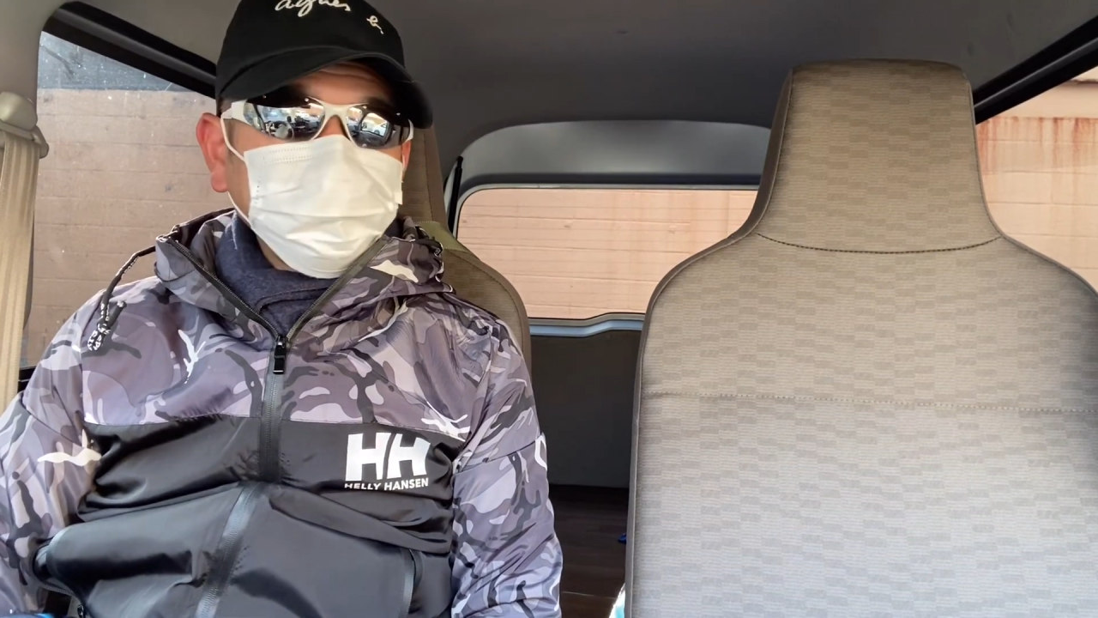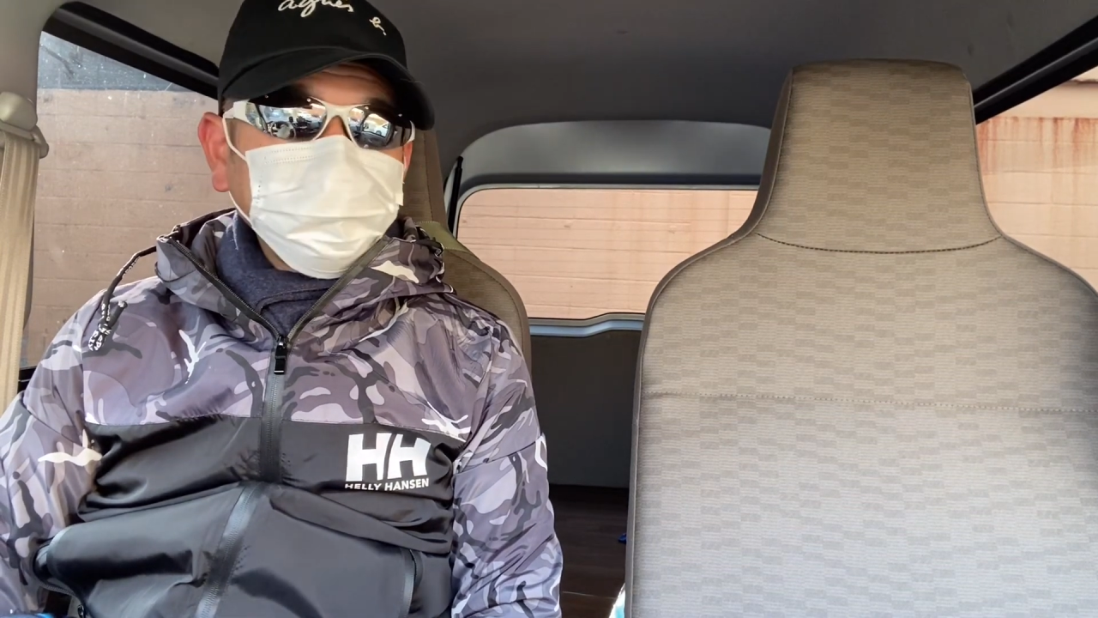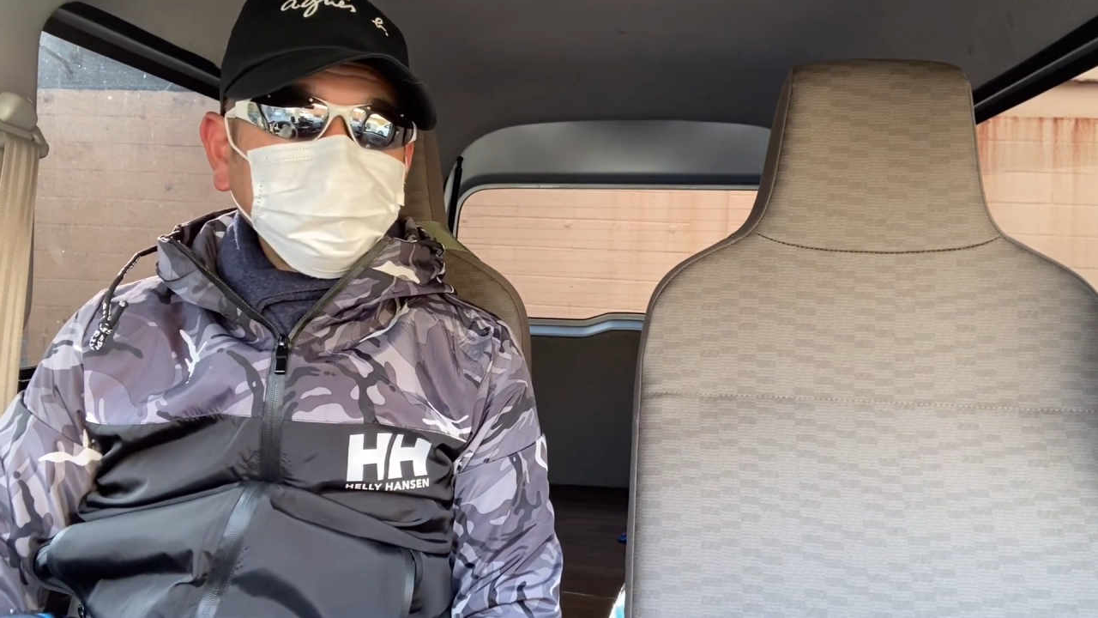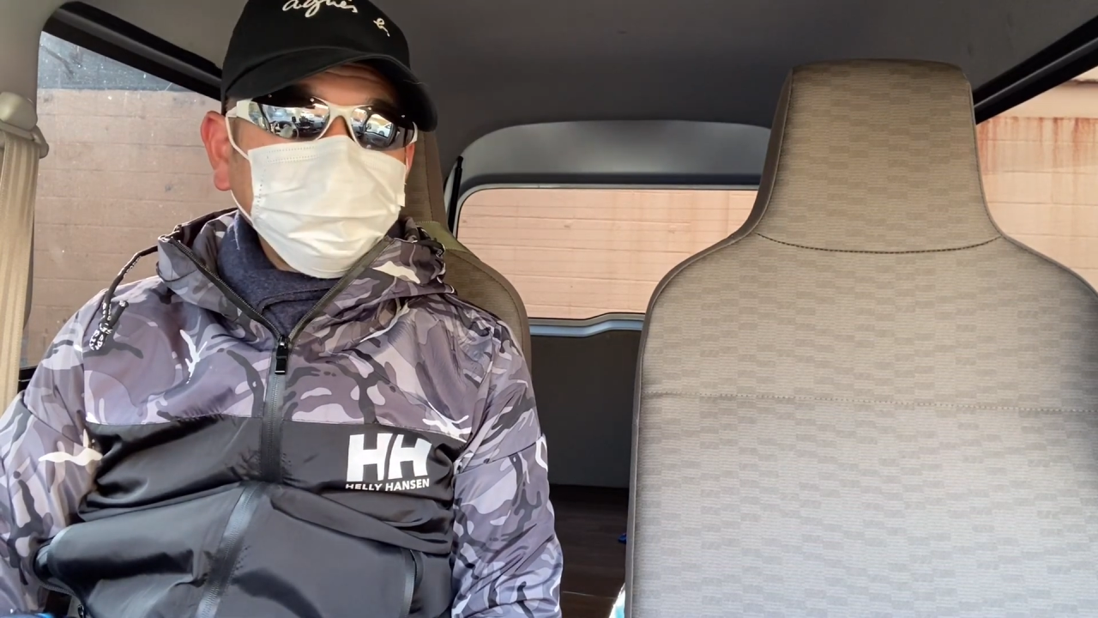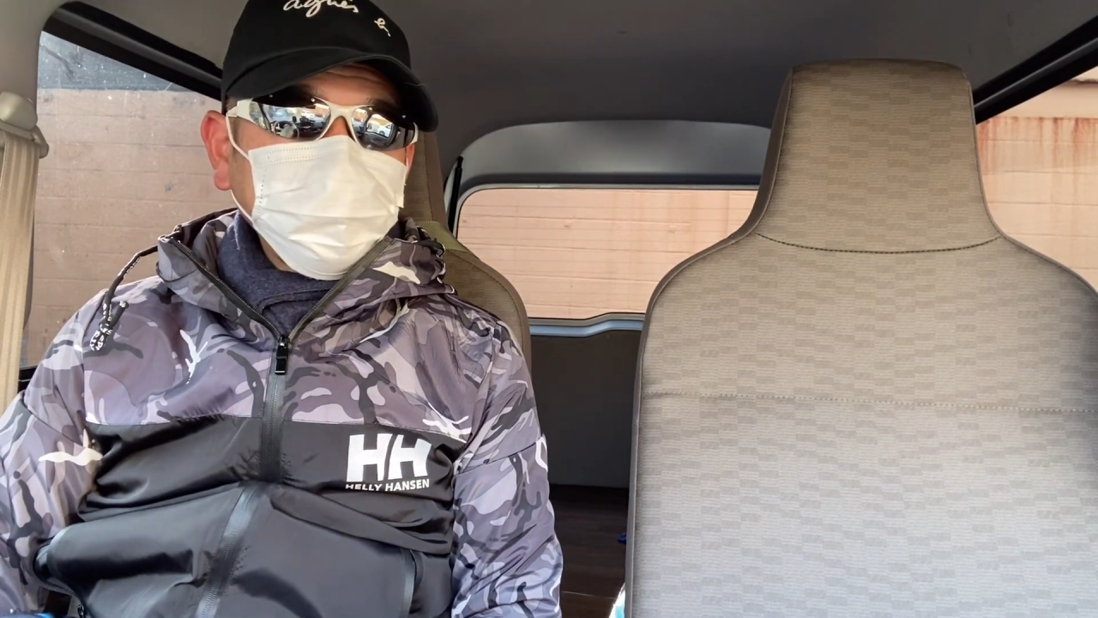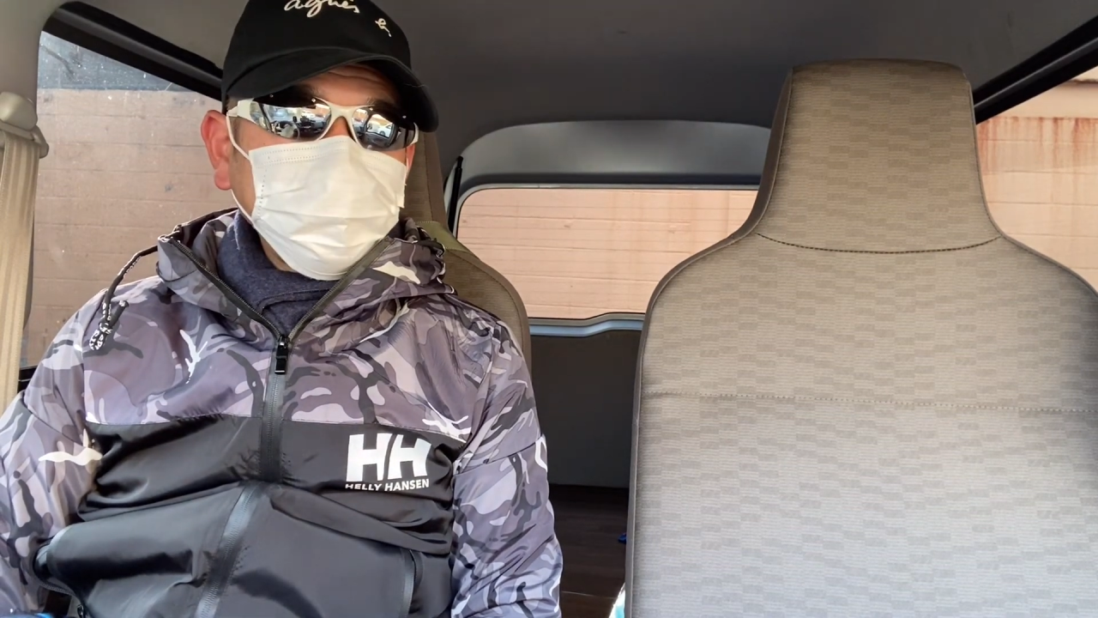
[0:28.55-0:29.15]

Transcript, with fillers: とまあ、